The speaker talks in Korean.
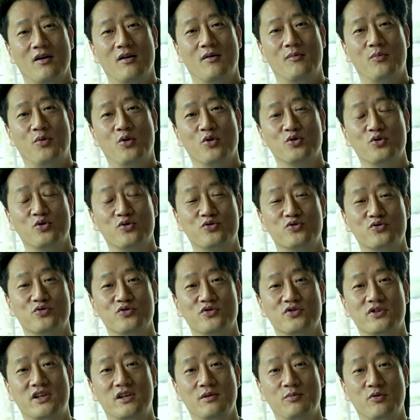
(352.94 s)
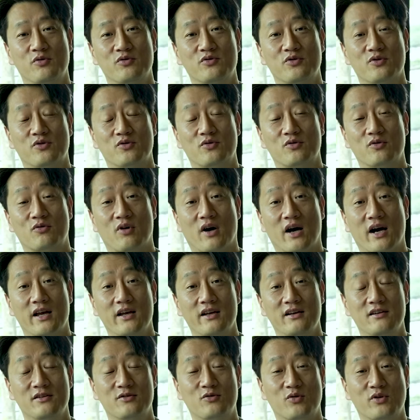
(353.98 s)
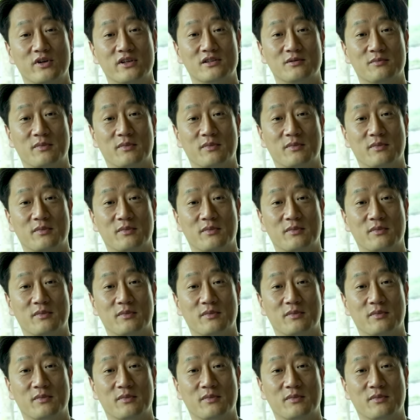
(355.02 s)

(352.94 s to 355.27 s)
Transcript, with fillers: 포도주는 기본적으로 과일을 통해서